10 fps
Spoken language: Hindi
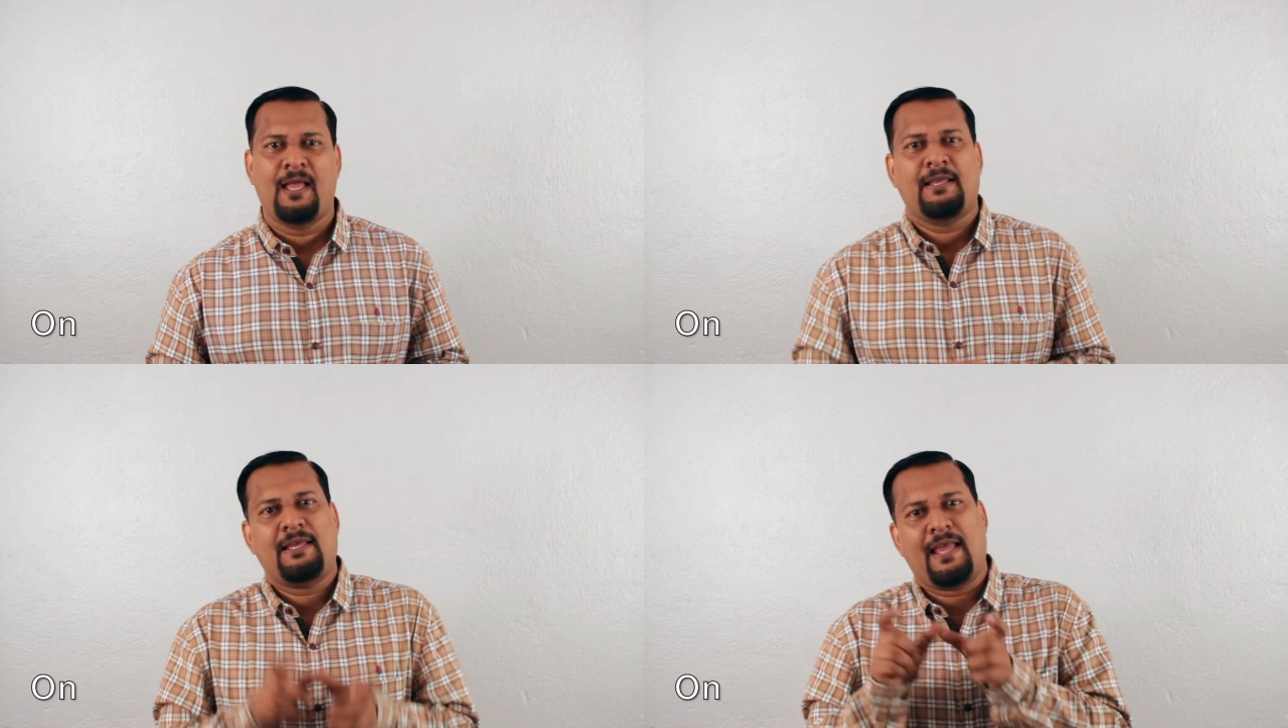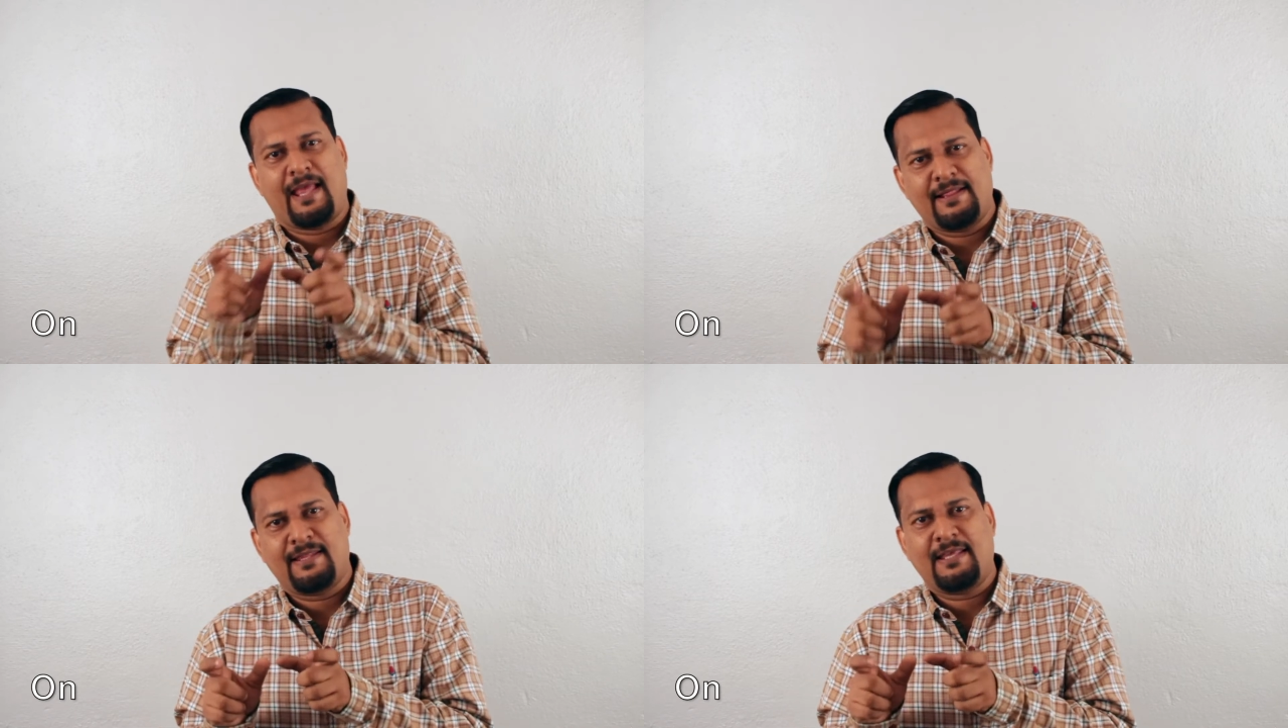कि
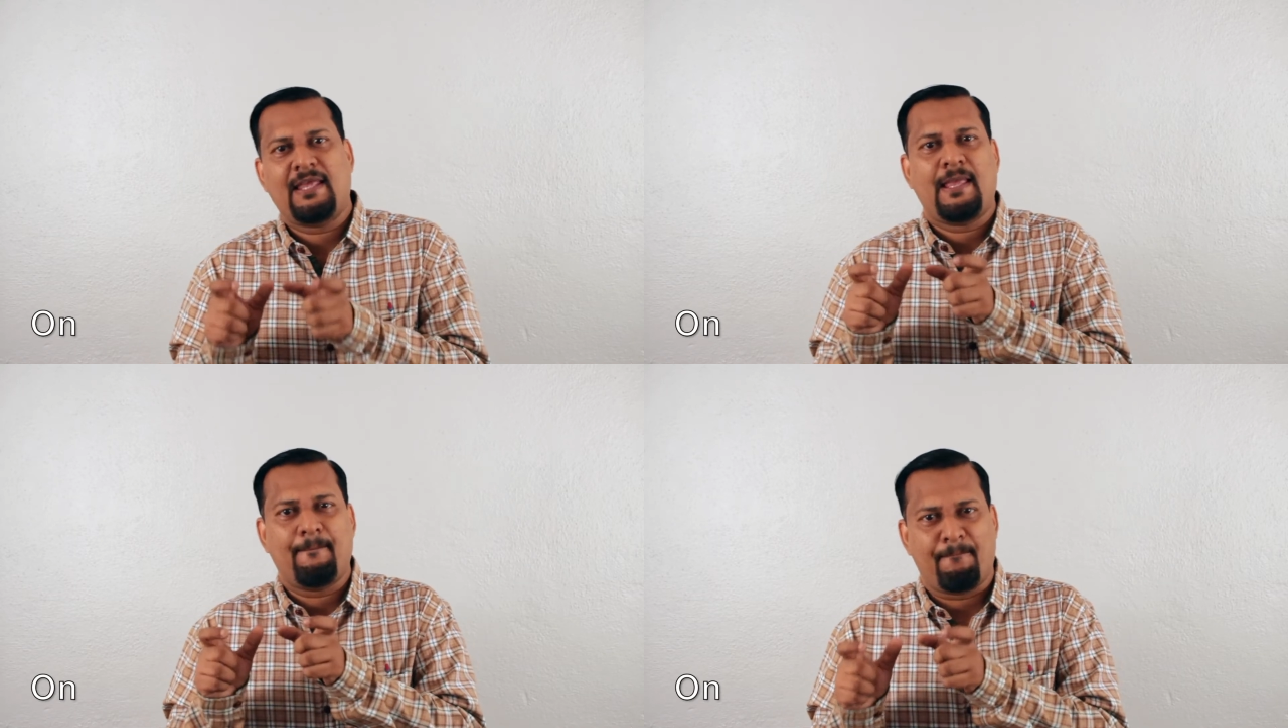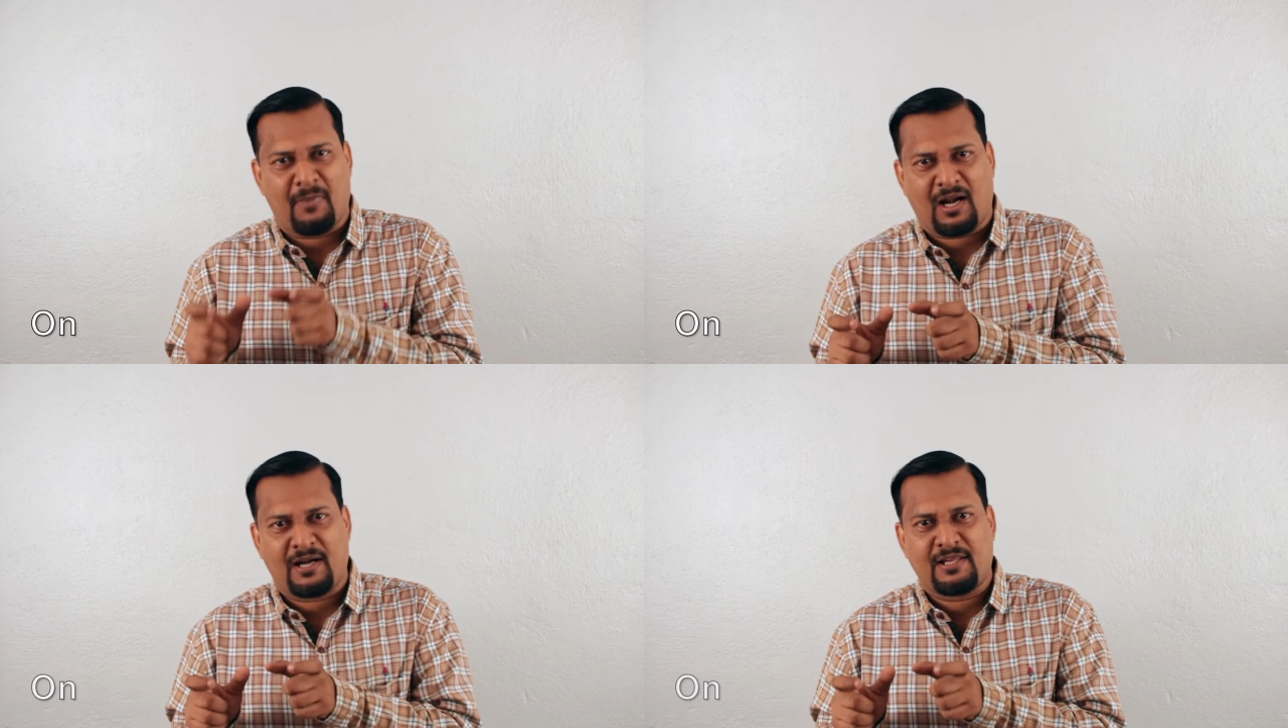हिंदी
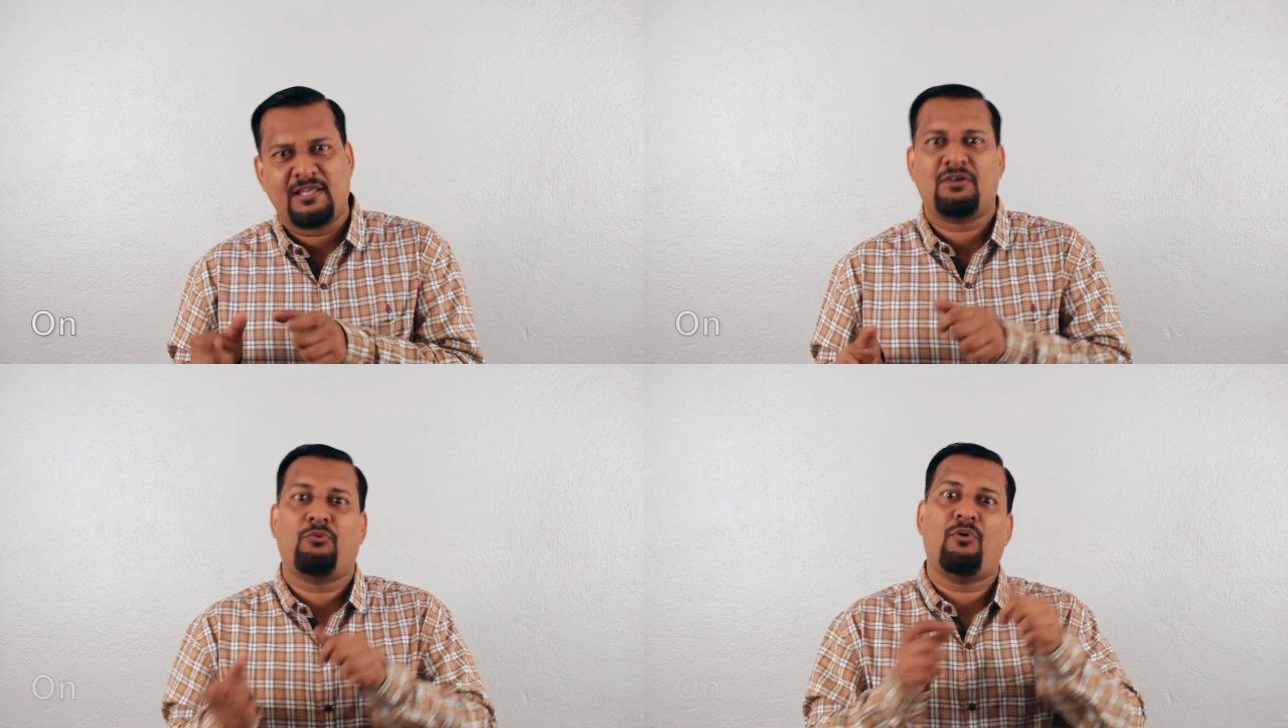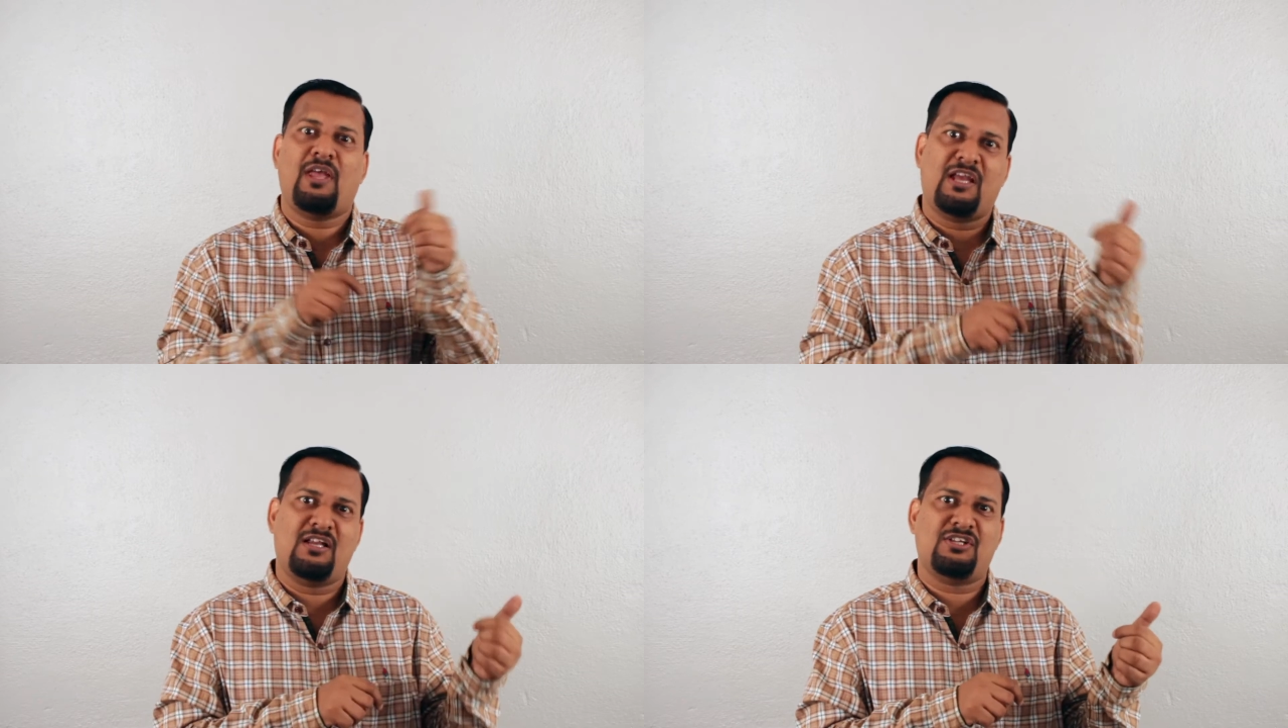मराठी को
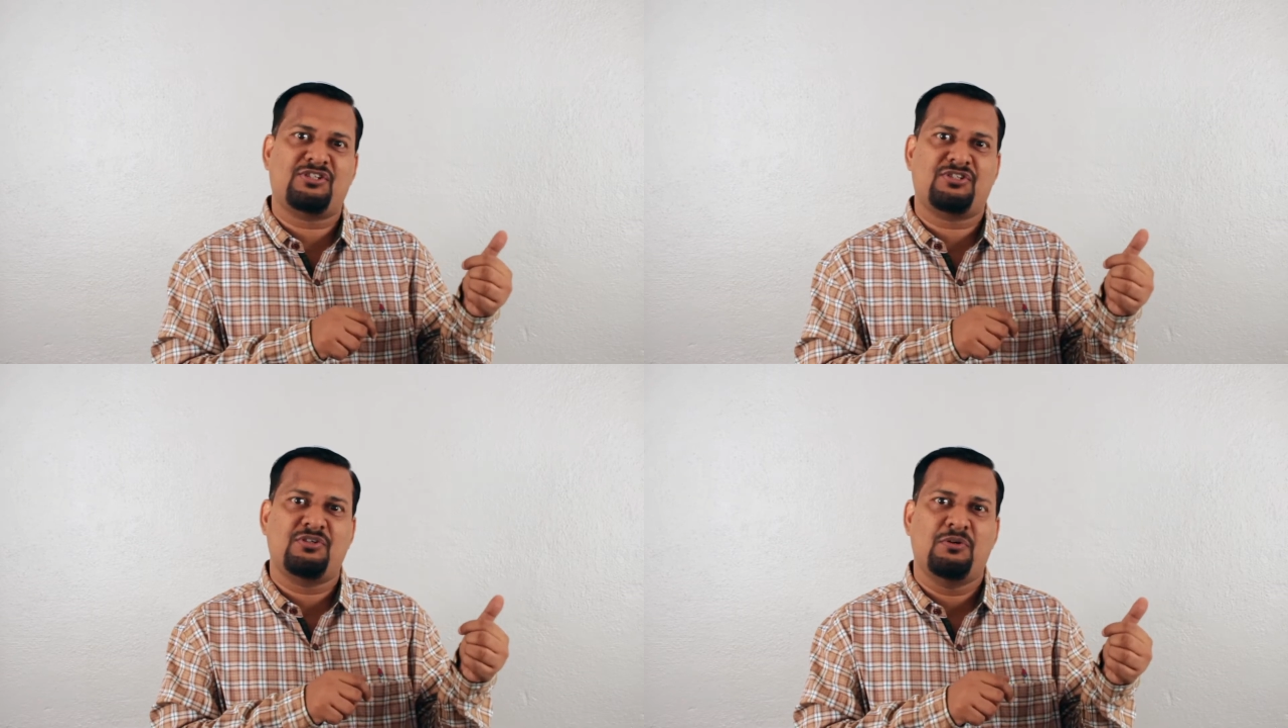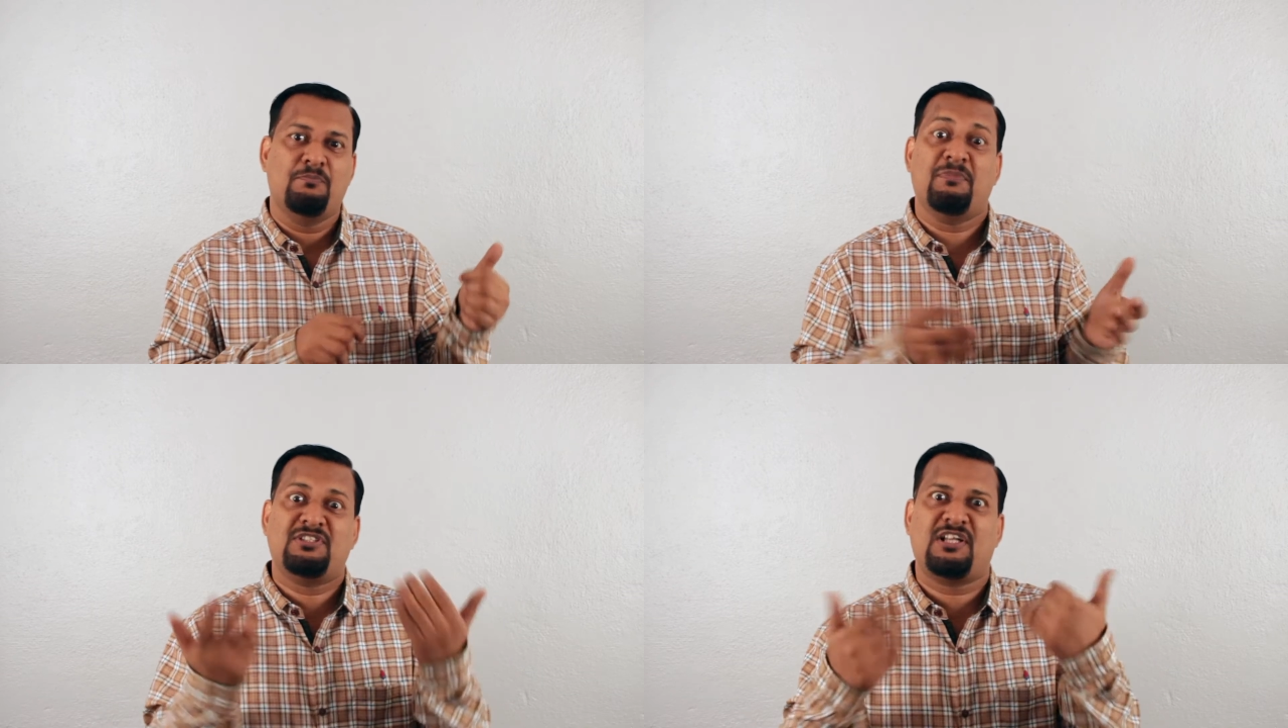इंग्लिश
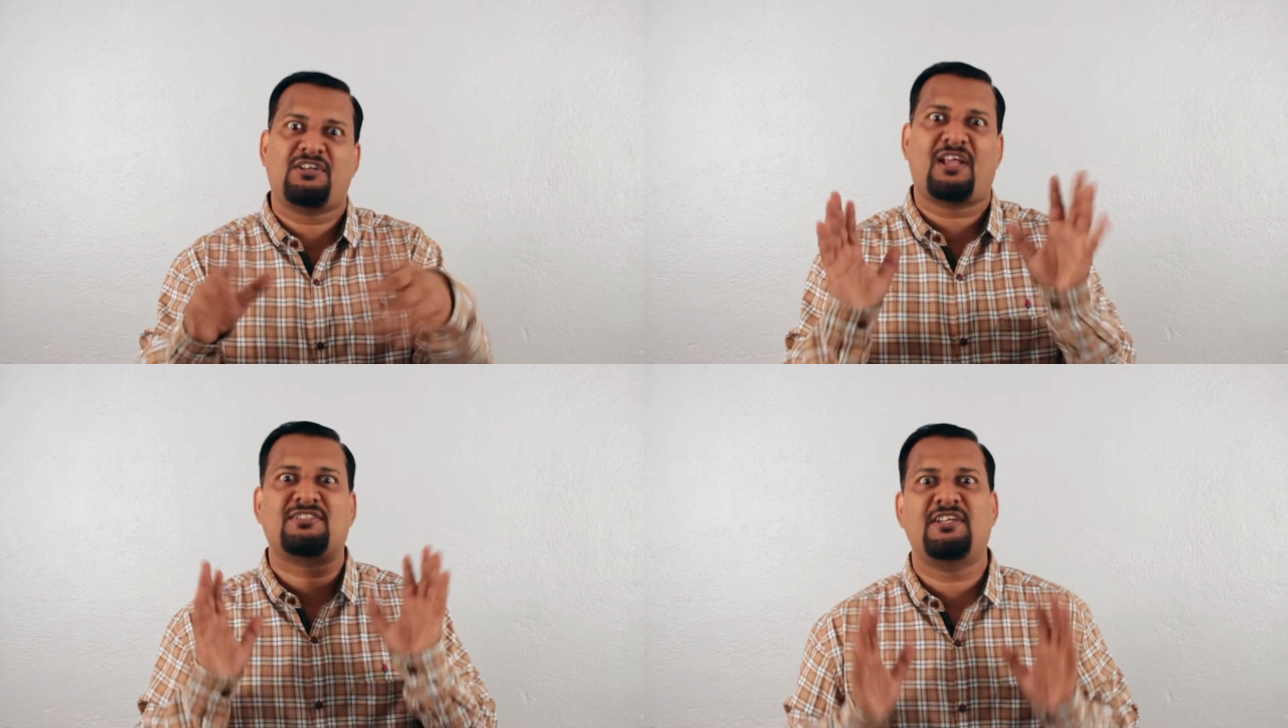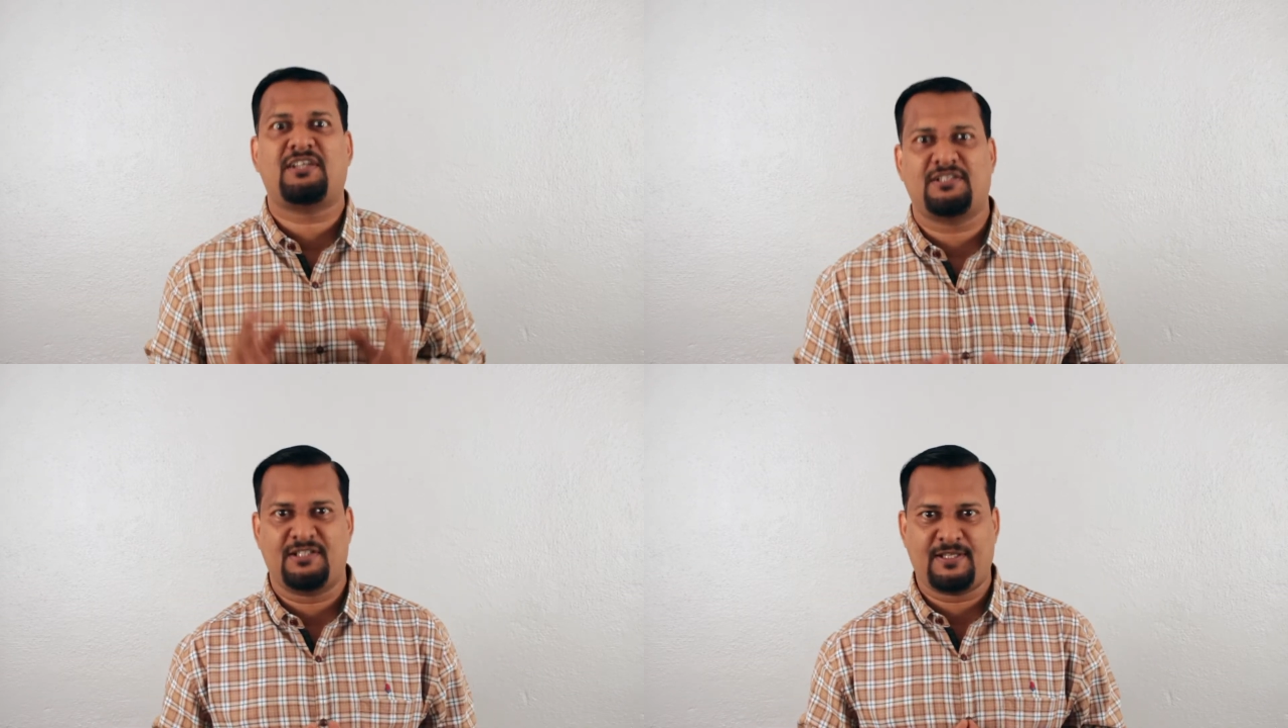में सीधा ट्रांसलेट
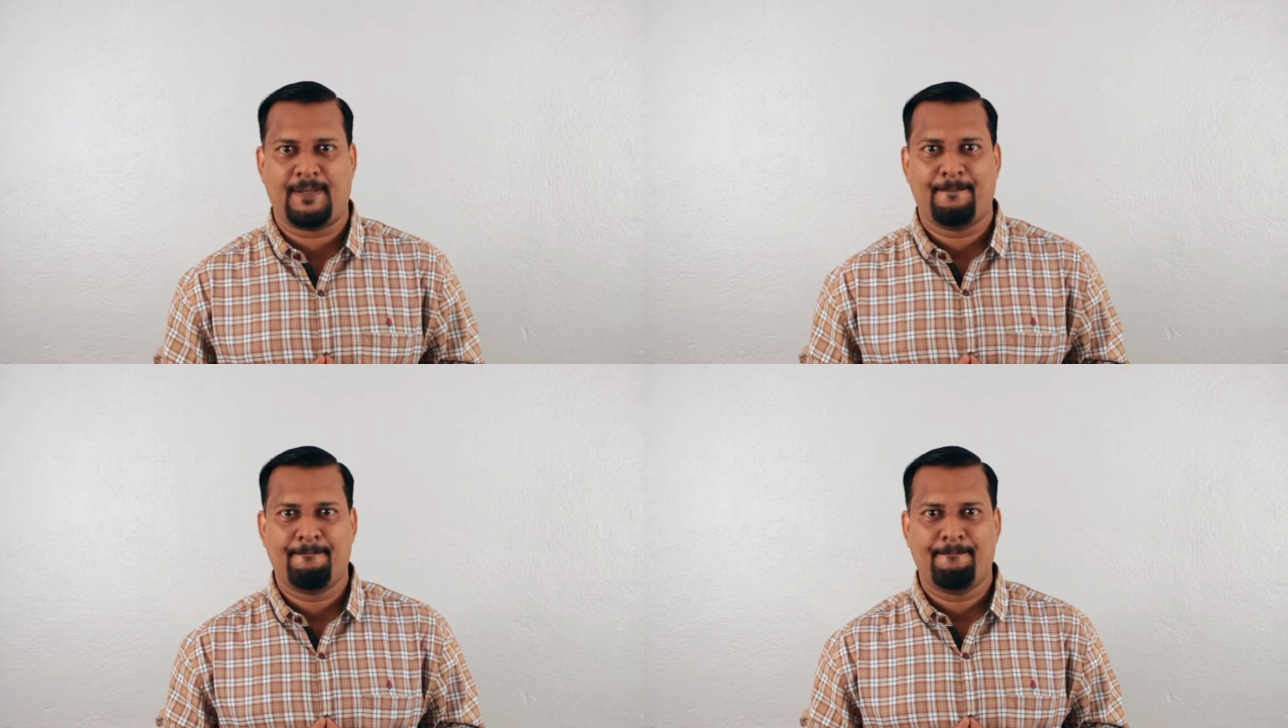कर देते हैं